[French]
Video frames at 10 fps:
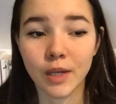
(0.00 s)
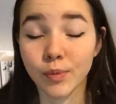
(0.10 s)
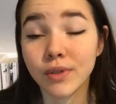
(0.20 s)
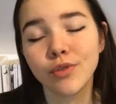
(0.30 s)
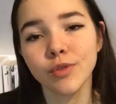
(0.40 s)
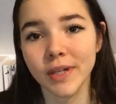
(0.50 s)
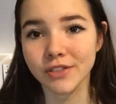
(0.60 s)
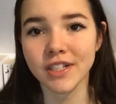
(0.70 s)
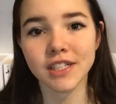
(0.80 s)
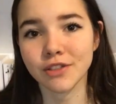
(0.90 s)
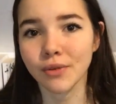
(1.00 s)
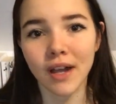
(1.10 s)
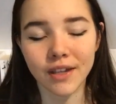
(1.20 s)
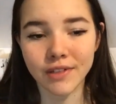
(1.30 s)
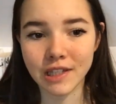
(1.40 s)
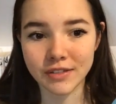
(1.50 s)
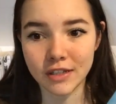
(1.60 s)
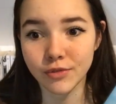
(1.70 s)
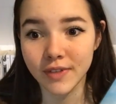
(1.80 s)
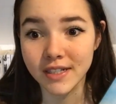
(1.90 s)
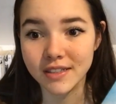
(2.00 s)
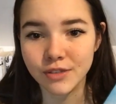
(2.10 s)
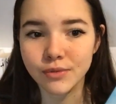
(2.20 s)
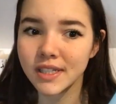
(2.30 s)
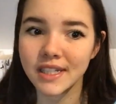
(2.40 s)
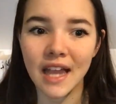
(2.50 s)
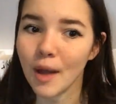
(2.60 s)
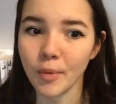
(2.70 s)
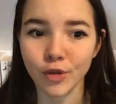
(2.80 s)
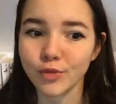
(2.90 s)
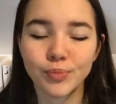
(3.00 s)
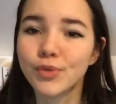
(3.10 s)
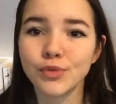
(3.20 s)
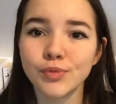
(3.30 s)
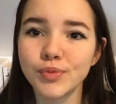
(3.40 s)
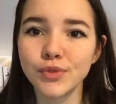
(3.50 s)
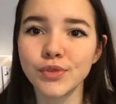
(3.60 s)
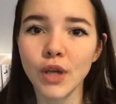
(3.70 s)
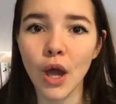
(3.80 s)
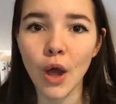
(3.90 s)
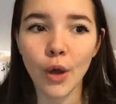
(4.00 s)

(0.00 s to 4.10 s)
Et puis d'autres personnages qui sont arrivés dans cette nouvelle saison qui apportent beaucoup plus